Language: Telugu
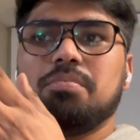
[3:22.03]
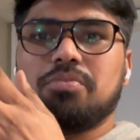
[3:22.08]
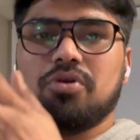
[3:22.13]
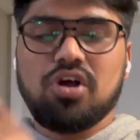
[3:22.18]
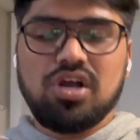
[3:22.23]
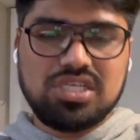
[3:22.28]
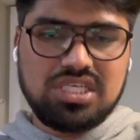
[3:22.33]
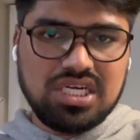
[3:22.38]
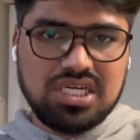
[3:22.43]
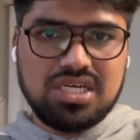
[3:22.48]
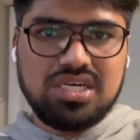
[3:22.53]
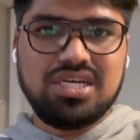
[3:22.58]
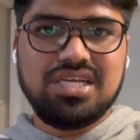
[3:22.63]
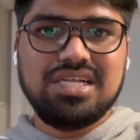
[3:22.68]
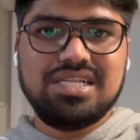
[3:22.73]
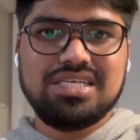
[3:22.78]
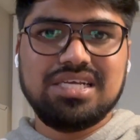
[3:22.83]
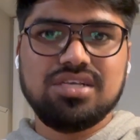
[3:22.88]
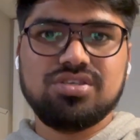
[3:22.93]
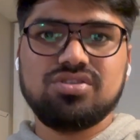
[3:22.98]
ప్రాజెక్ట్
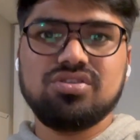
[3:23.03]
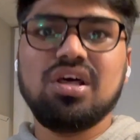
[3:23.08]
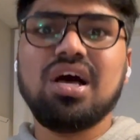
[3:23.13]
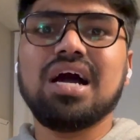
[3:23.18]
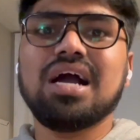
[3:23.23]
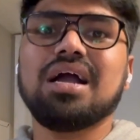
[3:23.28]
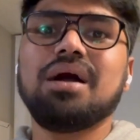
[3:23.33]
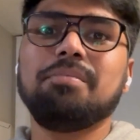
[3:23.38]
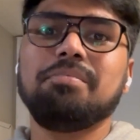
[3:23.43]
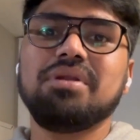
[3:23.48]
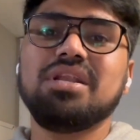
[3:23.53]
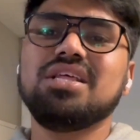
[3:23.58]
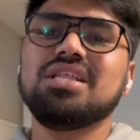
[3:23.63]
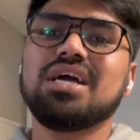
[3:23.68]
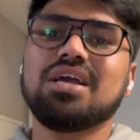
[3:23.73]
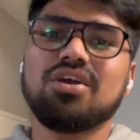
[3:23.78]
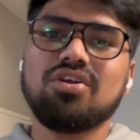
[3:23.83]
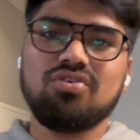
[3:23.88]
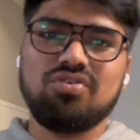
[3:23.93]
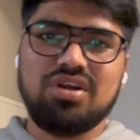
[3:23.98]
డీల్ చేస్తుందో ఆ కంపెనీ
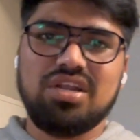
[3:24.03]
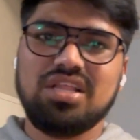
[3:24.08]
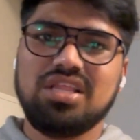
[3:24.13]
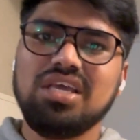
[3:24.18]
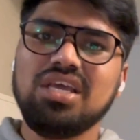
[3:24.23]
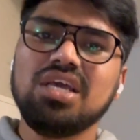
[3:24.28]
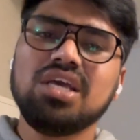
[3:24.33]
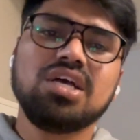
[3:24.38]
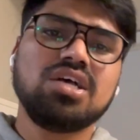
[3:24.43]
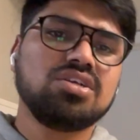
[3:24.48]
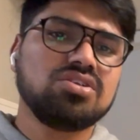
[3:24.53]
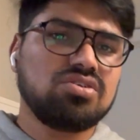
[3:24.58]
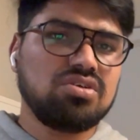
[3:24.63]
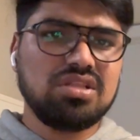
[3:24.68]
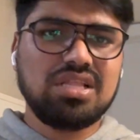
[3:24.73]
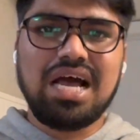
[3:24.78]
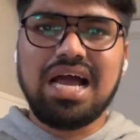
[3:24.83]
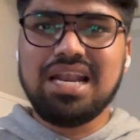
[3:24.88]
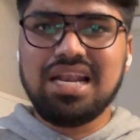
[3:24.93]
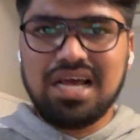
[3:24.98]
దగ్గర ఉంటుంది సో
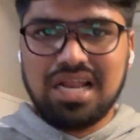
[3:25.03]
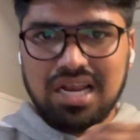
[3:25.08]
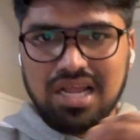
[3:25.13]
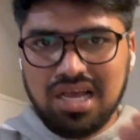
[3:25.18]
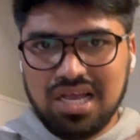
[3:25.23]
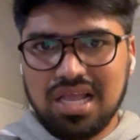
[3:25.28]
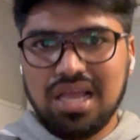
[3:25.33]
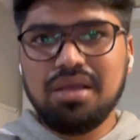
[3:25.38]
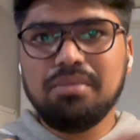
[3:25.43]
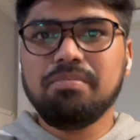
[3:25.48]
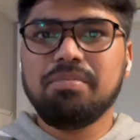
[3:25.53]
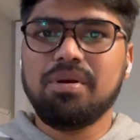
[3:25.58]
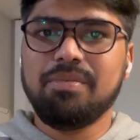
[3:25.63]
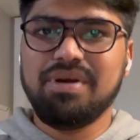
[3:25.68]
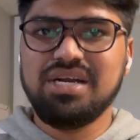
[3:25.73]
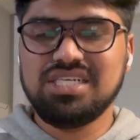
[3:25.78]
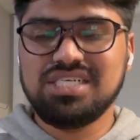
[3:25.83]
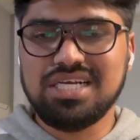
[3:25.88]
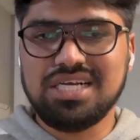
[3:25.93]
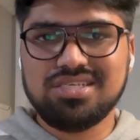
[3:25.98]
దాన్ని అలాగా
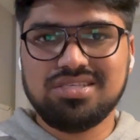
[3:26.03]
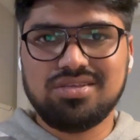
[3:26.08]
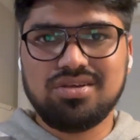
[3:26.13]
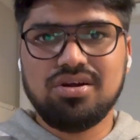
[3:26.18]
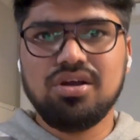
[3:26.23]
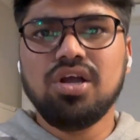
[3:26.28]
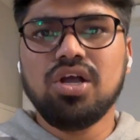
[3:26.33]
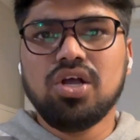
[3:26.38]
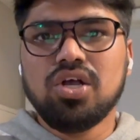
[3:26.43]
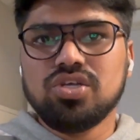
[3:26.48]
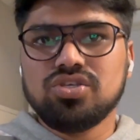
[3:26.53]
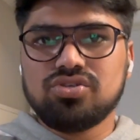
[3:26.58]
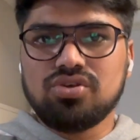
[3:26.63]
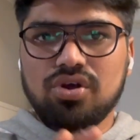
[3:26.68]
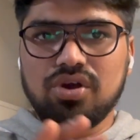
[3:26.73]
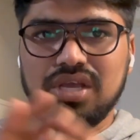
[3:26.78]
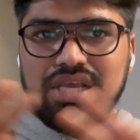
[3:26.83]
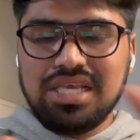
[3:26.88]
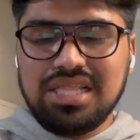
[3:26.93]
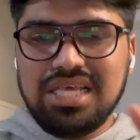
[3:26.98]
ఇంప్లిమెంట్ చేస్తారు సో
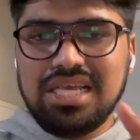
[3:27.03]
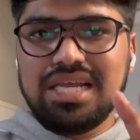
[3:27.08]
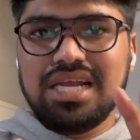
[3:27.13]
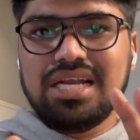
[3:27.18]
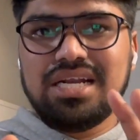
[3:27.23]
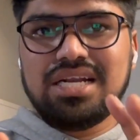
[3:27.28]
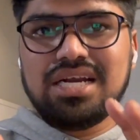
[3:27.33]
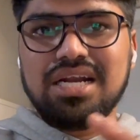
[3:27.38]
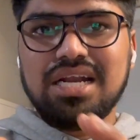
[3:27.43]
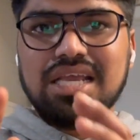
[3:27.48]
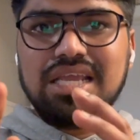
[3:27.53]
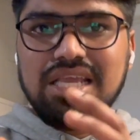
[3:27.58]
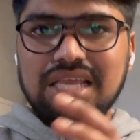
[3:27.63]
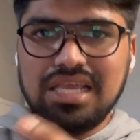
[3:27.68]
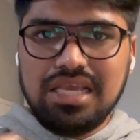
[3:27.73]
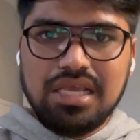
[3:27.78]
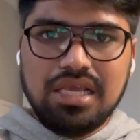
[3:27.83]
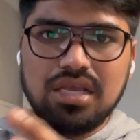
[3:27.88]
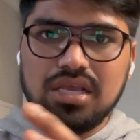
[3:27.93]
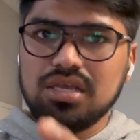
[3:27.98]
ఇది ఏంటంటే
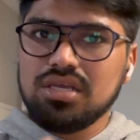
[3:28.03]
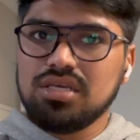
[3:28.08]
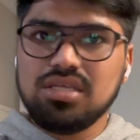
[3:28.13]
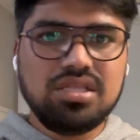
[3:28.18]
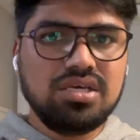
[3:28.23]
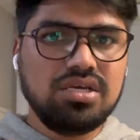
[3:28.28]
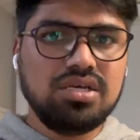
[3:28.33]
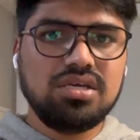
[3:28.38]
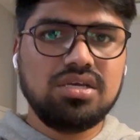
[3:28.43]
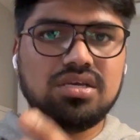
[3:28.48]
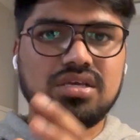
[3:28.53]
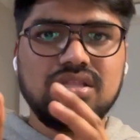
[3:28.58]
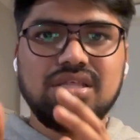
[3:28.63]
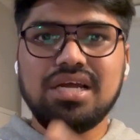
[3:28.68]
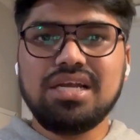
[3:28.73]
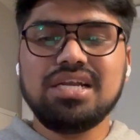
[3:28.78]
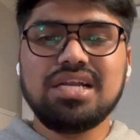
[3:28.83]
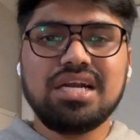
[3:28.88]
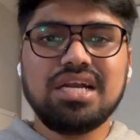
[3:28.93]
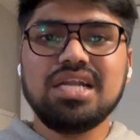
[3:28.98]
ఈ ఇది
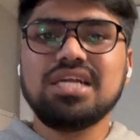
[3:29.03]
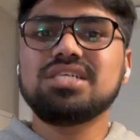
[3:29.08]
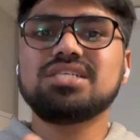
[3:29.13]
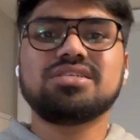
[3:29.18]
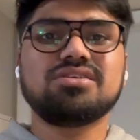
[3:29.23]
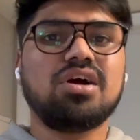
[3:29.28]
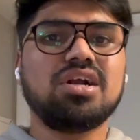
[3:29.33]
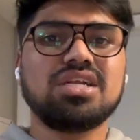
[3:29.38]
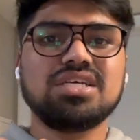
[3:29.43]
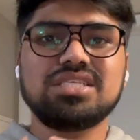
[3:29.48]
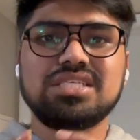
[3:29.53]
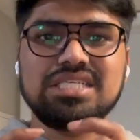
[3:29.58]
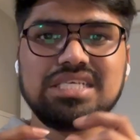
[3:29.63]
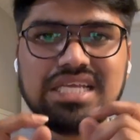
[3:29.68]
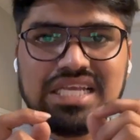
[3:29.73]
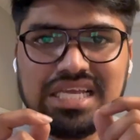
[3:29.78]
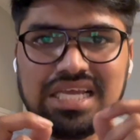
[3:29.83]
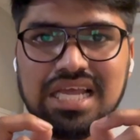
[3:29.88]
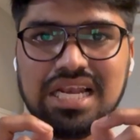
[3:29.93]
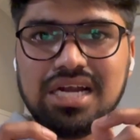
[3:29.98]
ఇదేంటంటే ఇట్స్ నాట్ ఎ
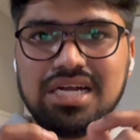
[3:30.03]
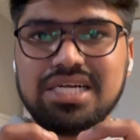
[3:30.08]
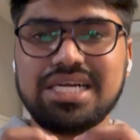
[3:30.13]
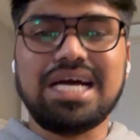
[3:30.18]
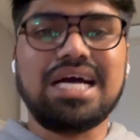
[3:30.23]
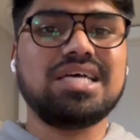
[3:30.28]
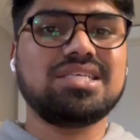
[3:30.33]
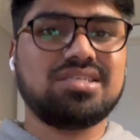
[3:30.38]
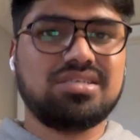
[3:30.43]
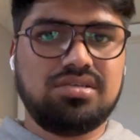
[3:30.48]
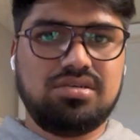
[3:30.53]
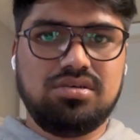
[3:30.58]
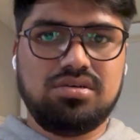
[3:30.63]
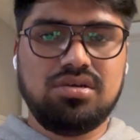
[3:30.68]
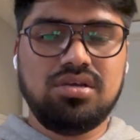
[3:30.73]
సింగిల్ టాస్క్